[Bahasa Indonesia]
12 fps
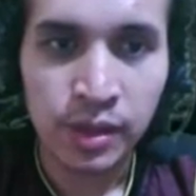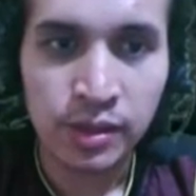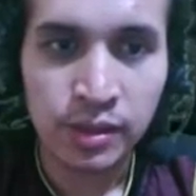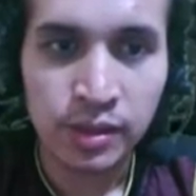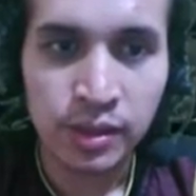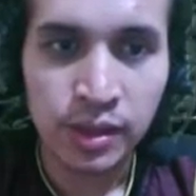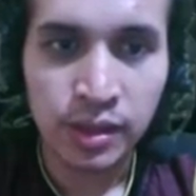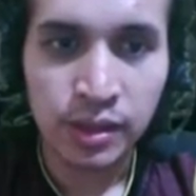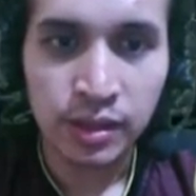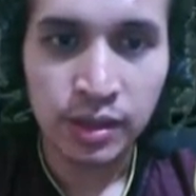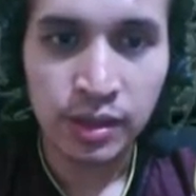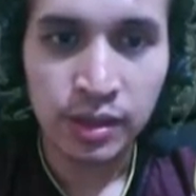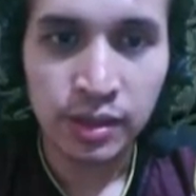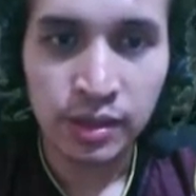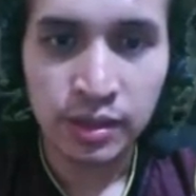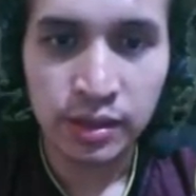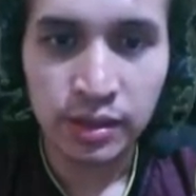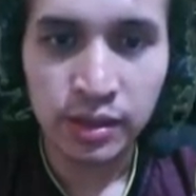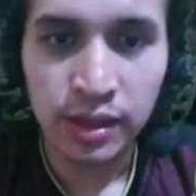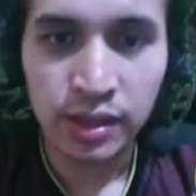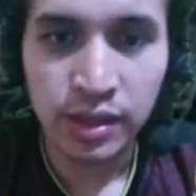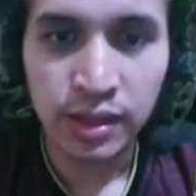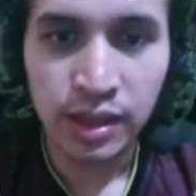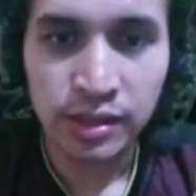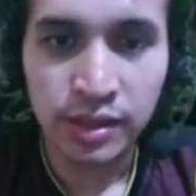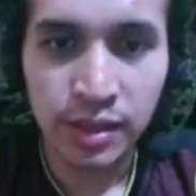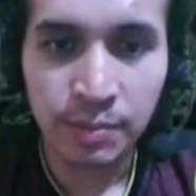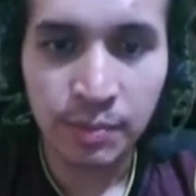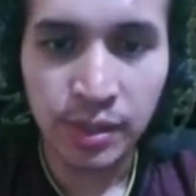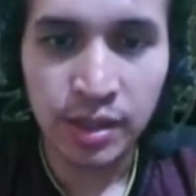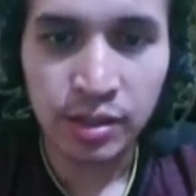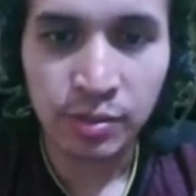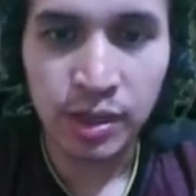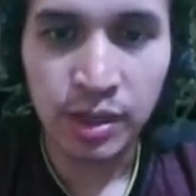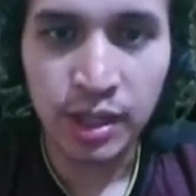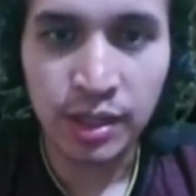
Anjir, anjir. Ini kerjaan siapa coba ya?